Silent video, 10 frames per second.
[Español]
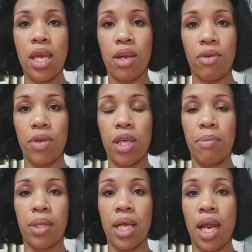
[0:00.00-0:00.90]
No olvides
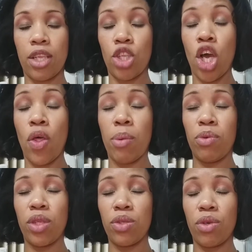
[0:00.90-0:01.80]
invitar a todo el
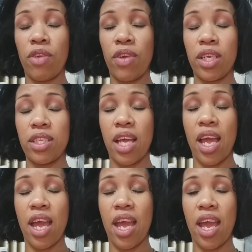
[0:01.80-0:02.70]
mundo a
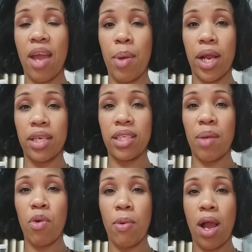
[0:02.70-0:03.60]
suscribirte para que
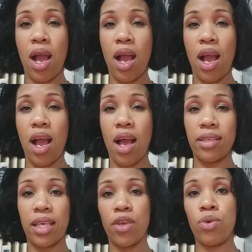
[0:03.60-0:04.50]
seamos
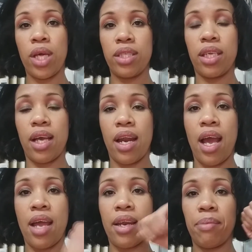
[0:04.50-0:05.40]
más. Ayuda a este
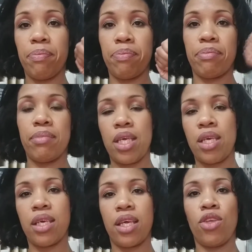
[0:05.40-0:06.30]
canal y
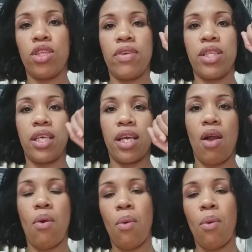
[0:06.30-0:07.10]
que Dios te bendiga.